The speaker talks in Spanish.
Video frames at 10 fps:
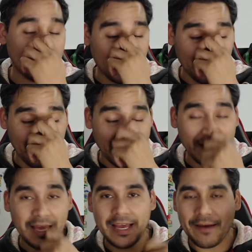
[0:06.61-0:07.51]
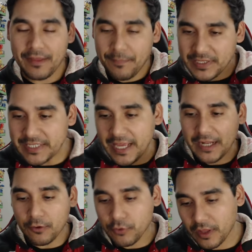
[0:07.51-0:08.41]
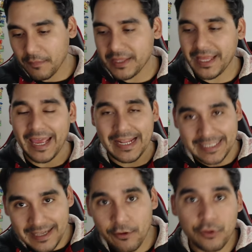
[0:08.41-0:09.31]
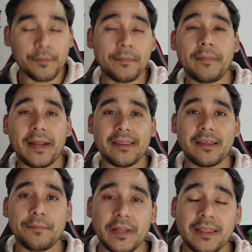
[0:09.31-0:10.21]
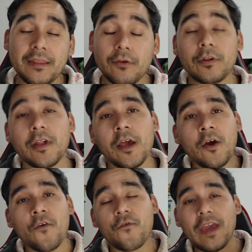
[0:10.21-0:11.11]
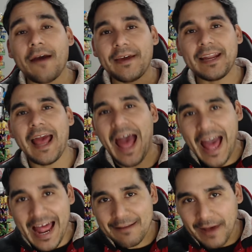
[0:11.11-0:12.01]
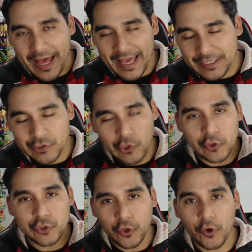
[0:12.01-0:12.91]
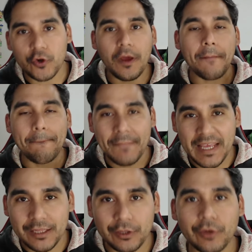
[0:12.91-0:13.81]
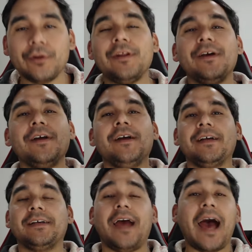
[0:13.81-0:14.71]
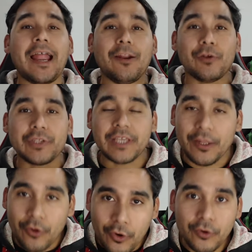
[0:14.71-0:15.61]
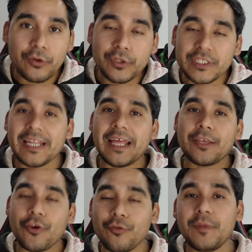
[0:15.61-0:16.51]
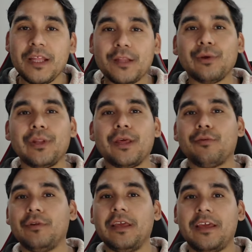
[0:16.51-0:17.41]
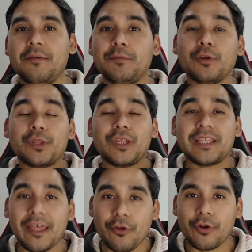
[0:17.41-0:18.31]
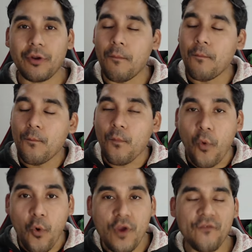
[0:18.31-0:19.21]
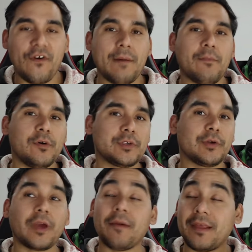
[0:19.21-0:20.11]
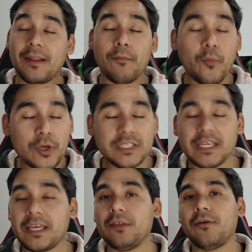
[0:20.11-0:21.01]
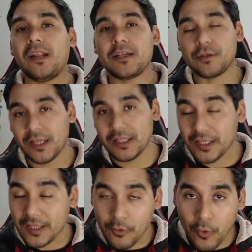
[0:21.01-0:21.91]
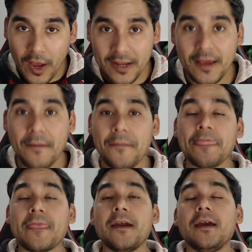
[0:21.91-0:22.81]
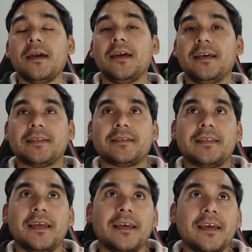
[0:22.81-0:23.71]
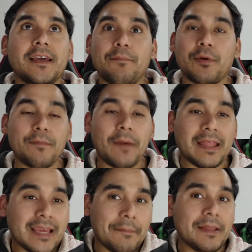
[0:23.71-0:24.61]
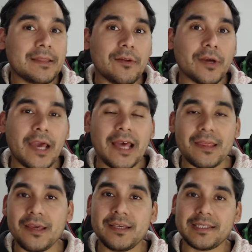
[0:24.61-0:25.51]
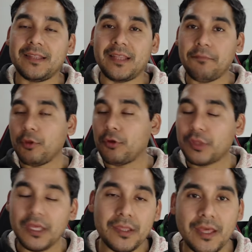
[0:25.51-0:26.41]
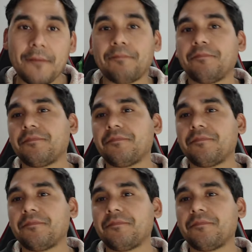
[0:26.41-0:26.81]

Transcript: de semana que acaba de pasar, justamente el sábado, para ser preciso. Fui a ver al maestro John Milton. A los que no conozcan a John Milton, es un hipnotizador muy famoso que viene muy seguido a la ciudad de Tijuana. Este, y pues básicamente lo que hace es que te hipnotiza